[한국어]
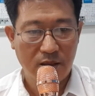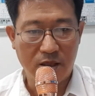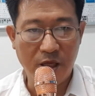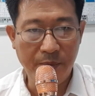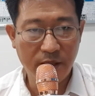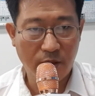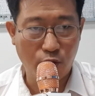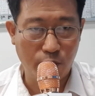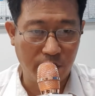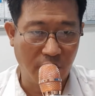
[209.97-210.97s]
김영석
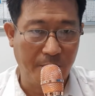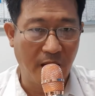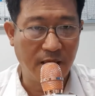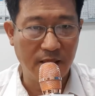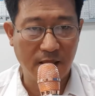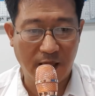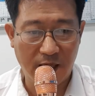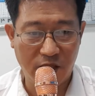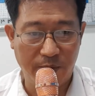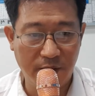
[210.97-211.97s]
교수 보세요. 100세 이상
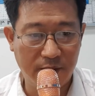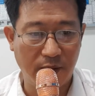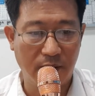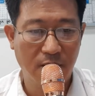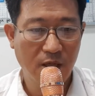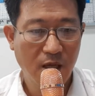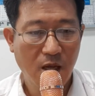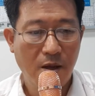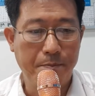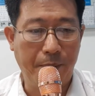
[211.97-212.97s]
살았죠 벌써.
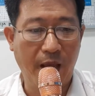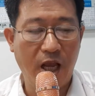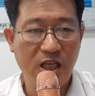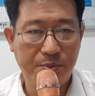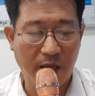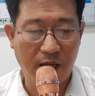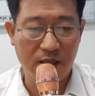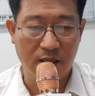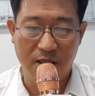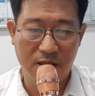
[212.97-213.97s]

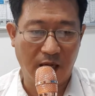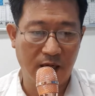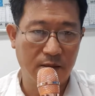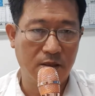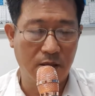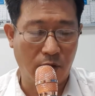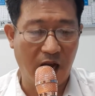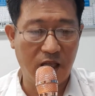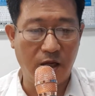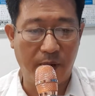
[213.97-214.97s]
120세까지 잘 그
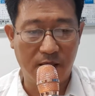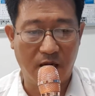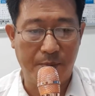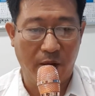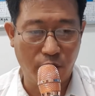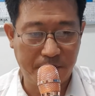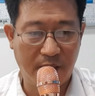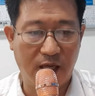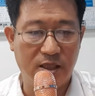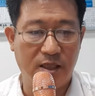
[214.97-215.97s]
과학이 더 발달한
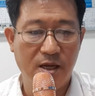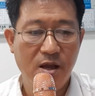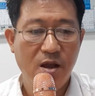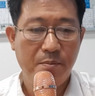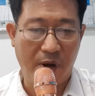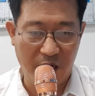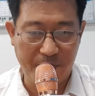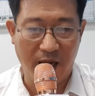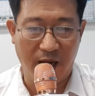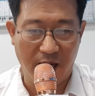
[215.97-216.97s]
150세까지
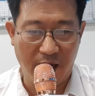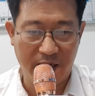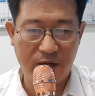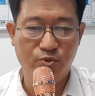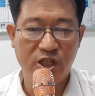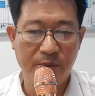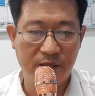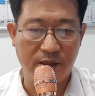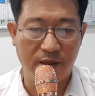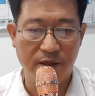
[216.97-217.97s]
팔팔하게
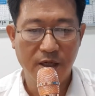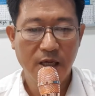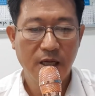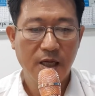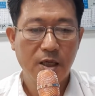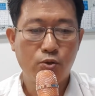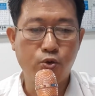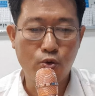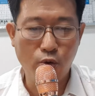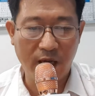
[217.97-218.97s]
움직이면서
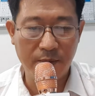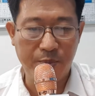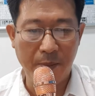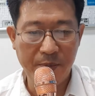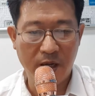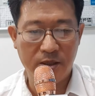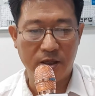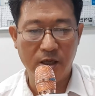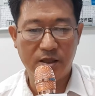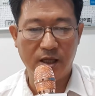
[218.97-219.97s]
구구한 변명은
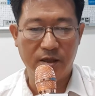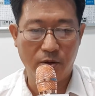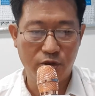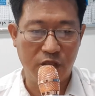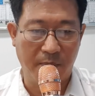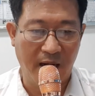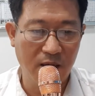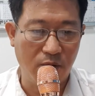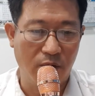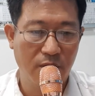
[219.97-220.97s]
절대 늘어놓지
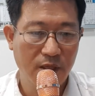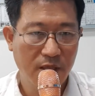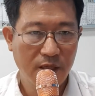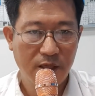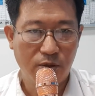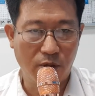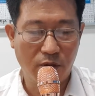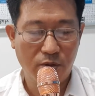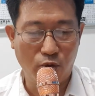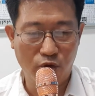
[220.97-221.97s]
말고
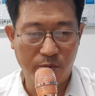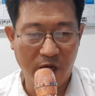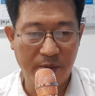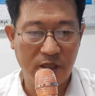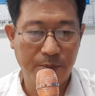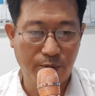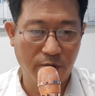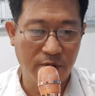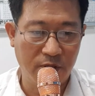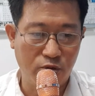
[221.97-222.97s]
또 돈을 벌면
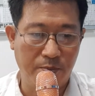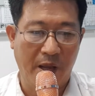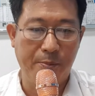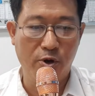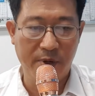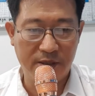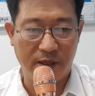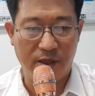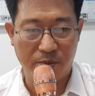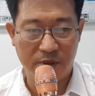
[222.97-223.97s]
10%는 좀
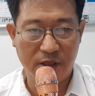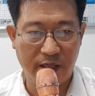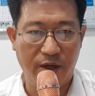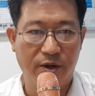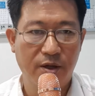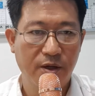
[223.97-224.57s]
베풀면서 좀 쓰세요.